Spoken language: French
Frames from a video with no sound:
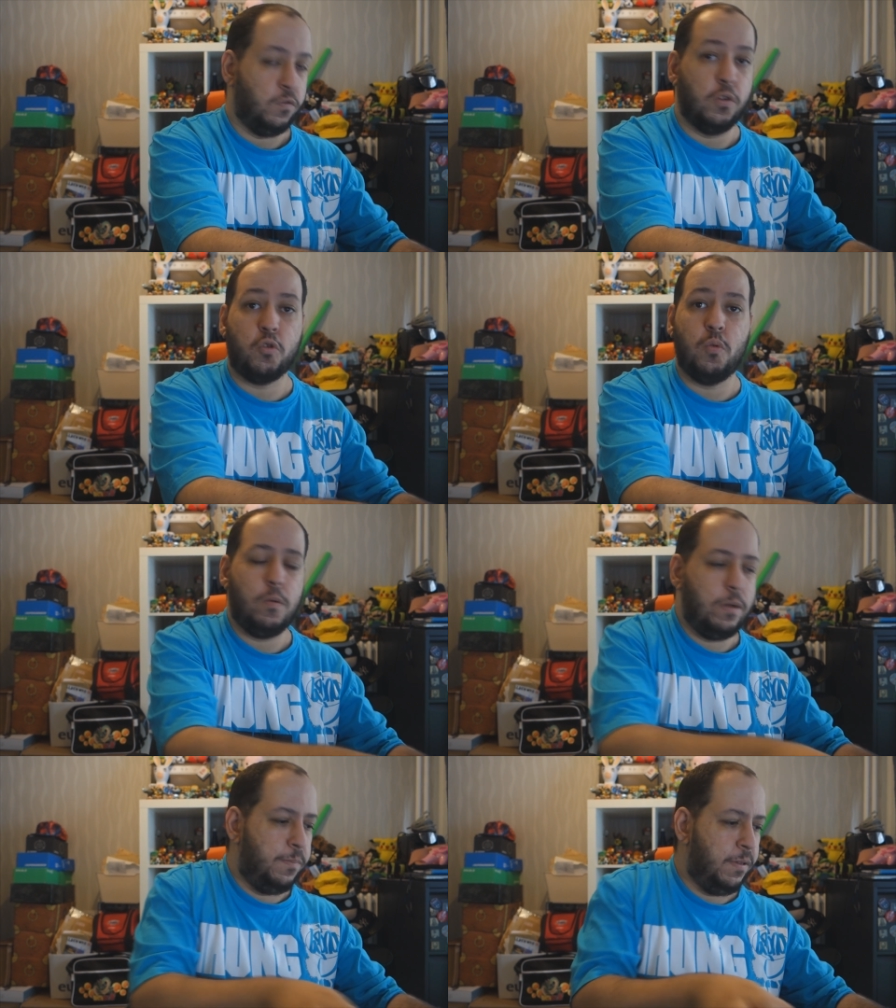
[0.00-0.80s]
dans le
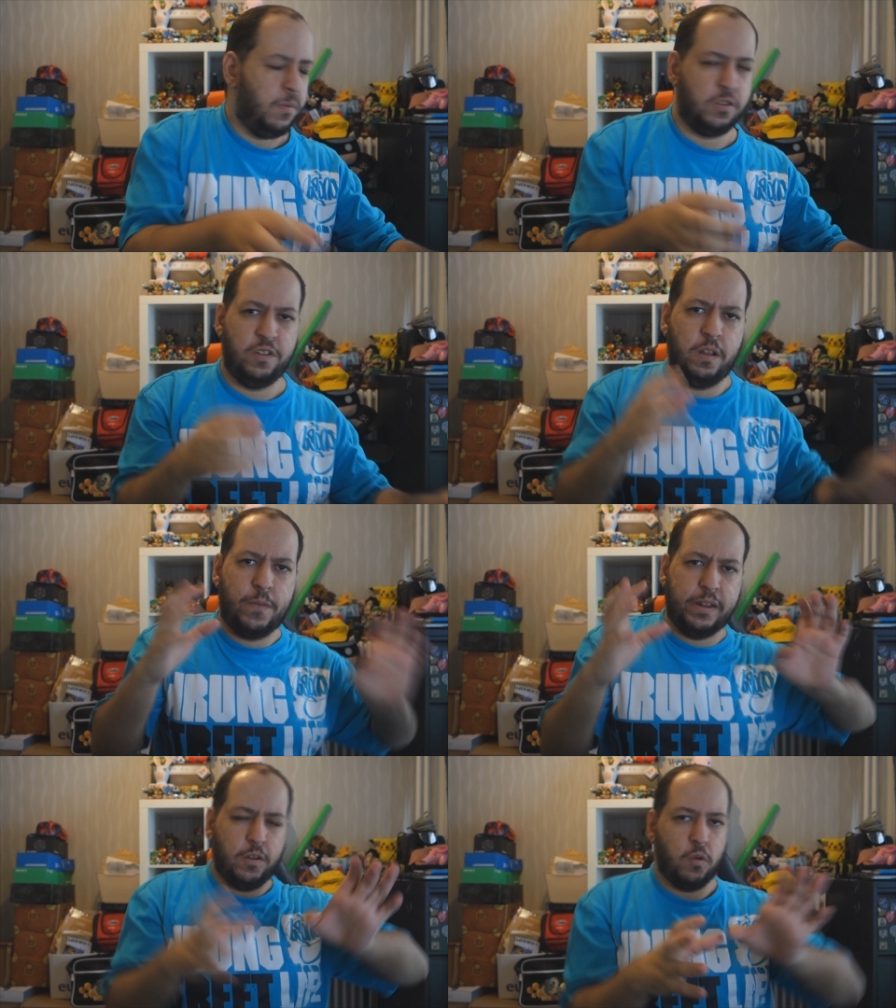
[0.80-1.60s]
coin One Piece, parce que j'essaie
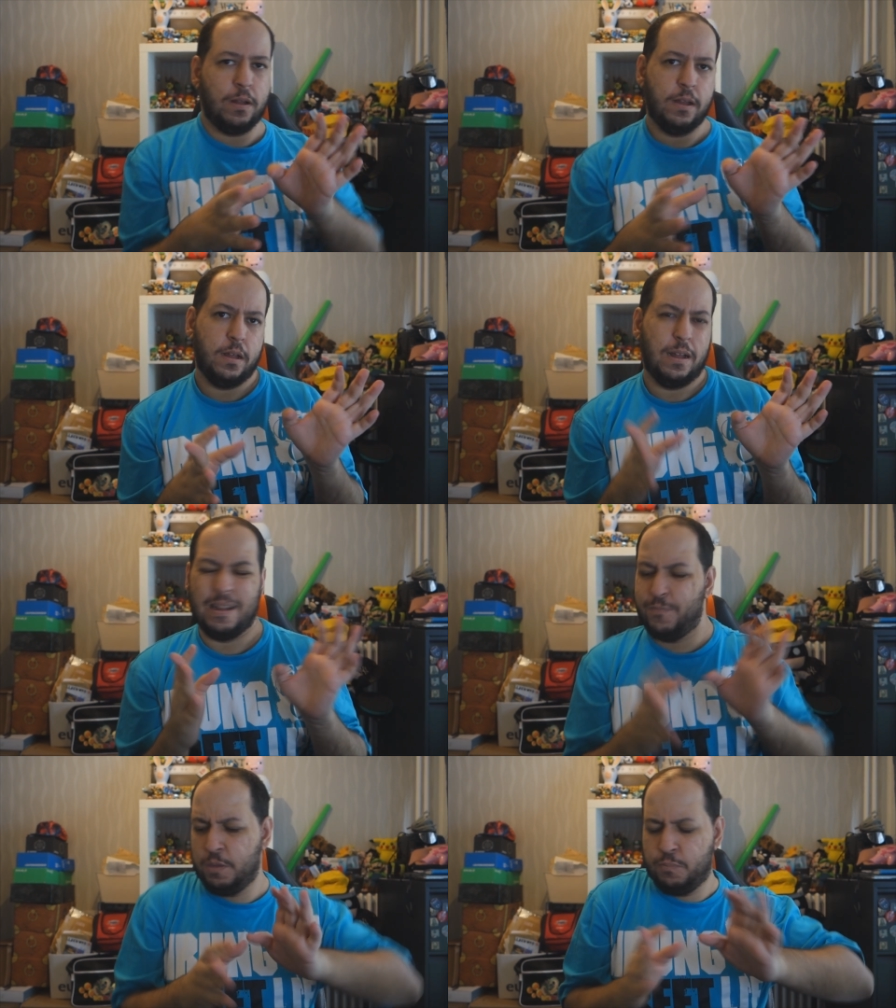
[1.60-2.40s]
de faire des coins
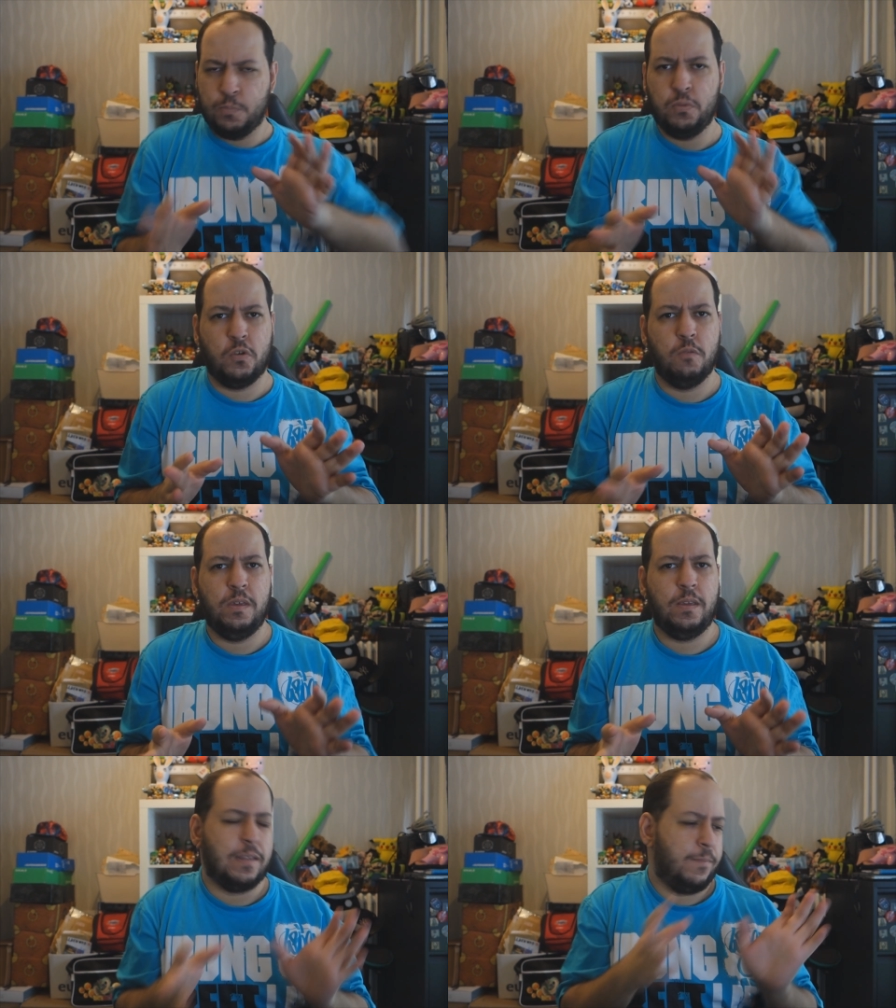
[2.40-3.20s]
un petit peu plus
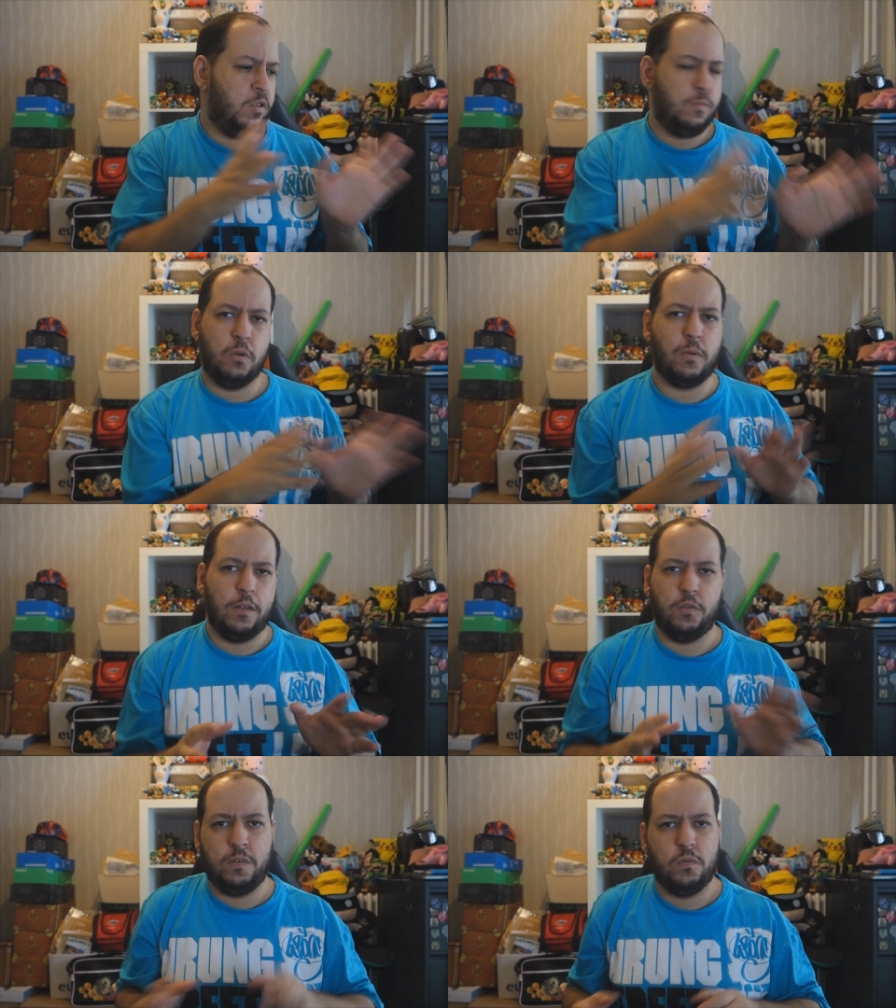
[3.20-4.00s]
comics, un petit peu
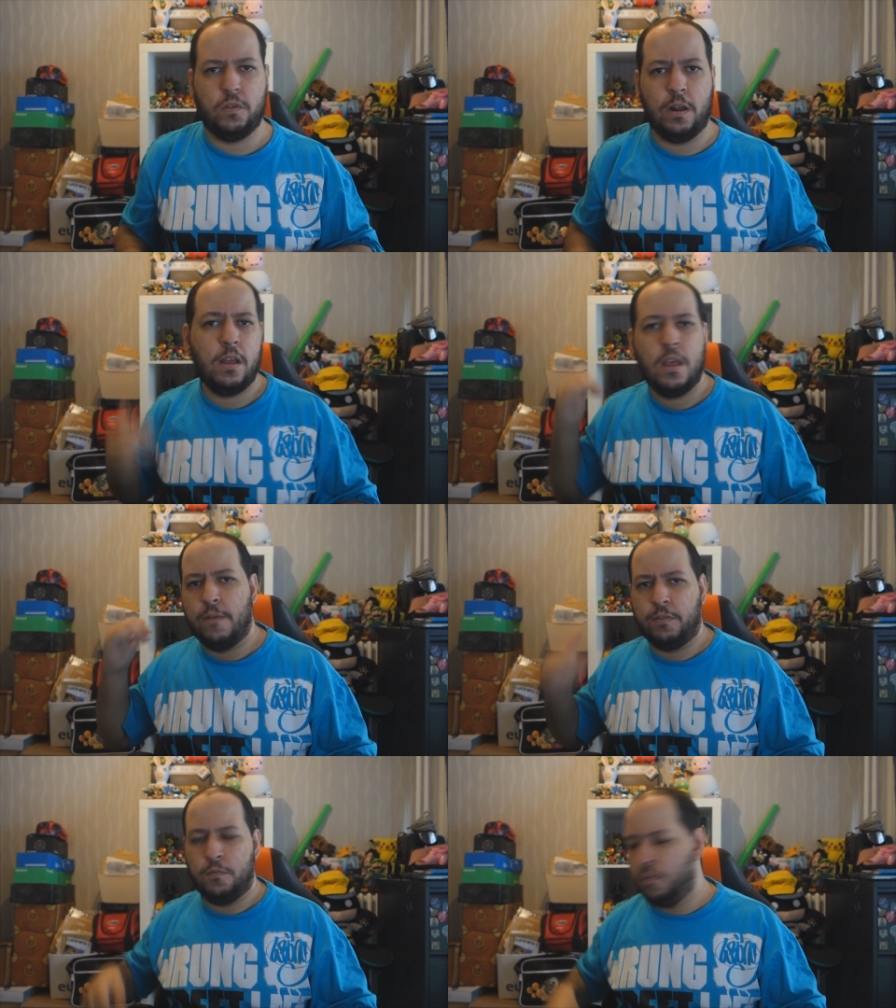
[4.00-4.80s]
voilà ceci ou cela. De
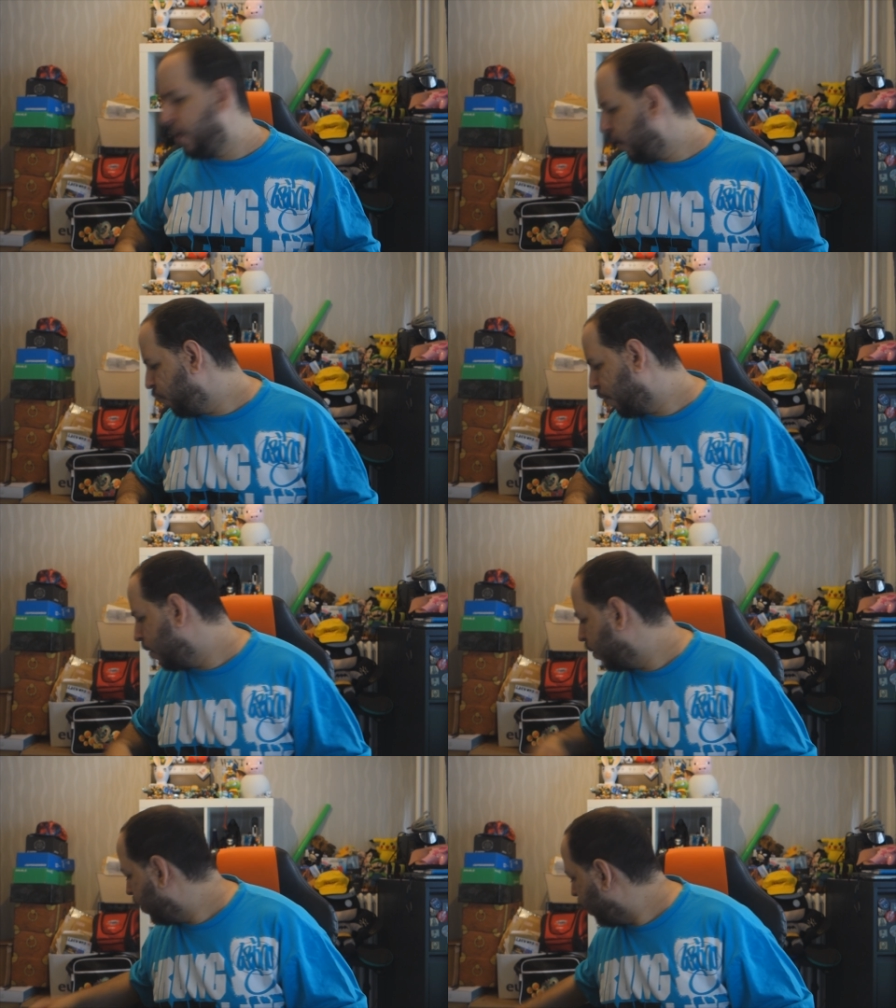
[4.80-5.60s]
toute façon, vous verrez, je vous ferai